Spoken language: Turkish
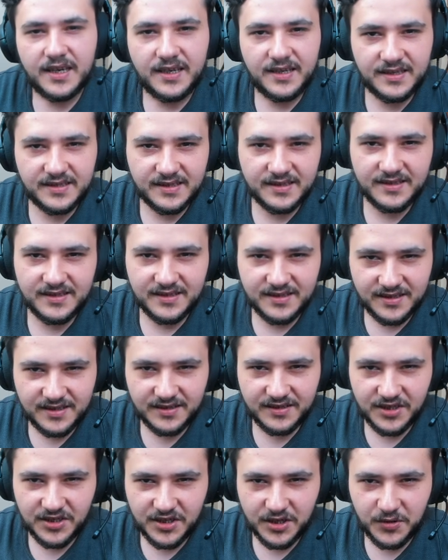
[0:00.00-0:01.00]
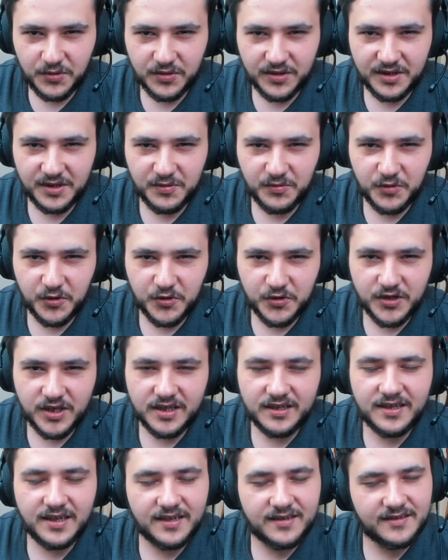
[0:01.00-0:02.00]
İzniniz için teşekkür ederim
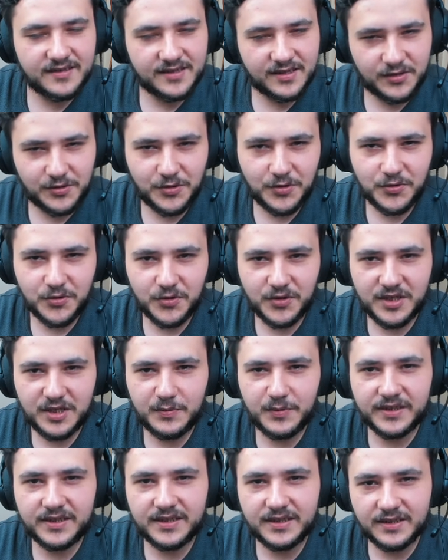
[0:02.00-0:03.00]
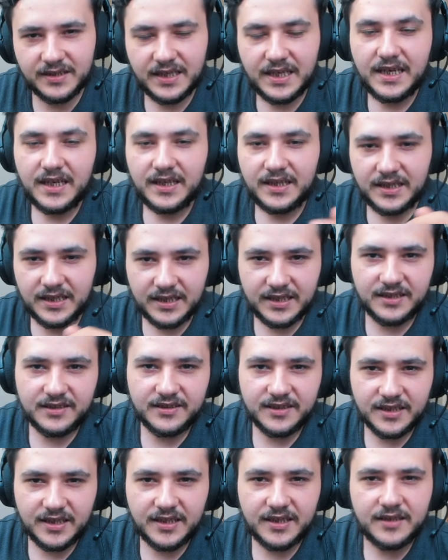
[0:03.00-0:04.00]
dostlar. Kendinize çok çok iyi bakın.
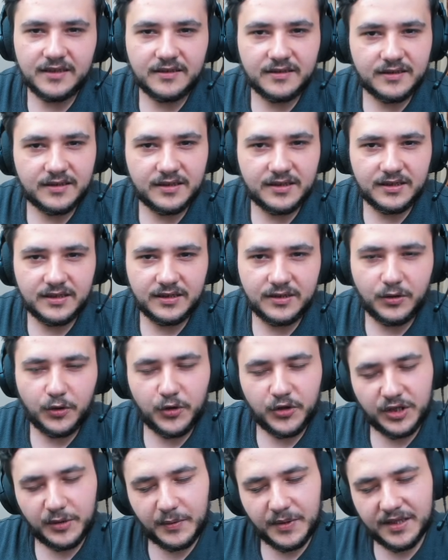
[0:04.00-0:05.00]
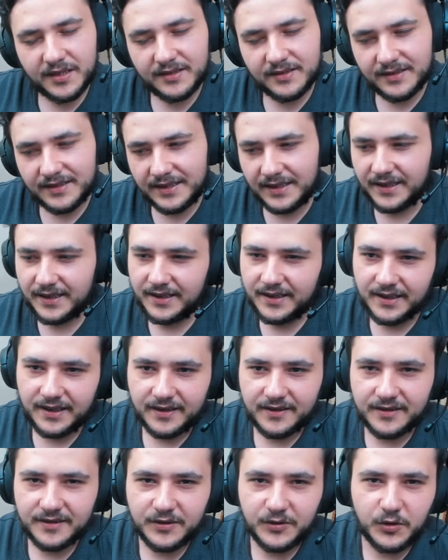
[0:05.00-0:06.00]
Yayında e, oynamak dileğiyle.
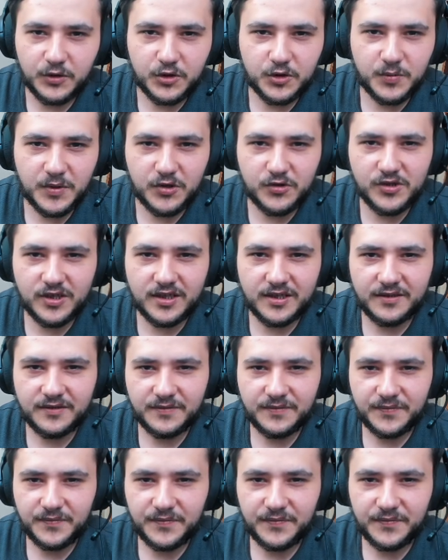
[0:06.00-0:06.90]
Görüşmek üzere.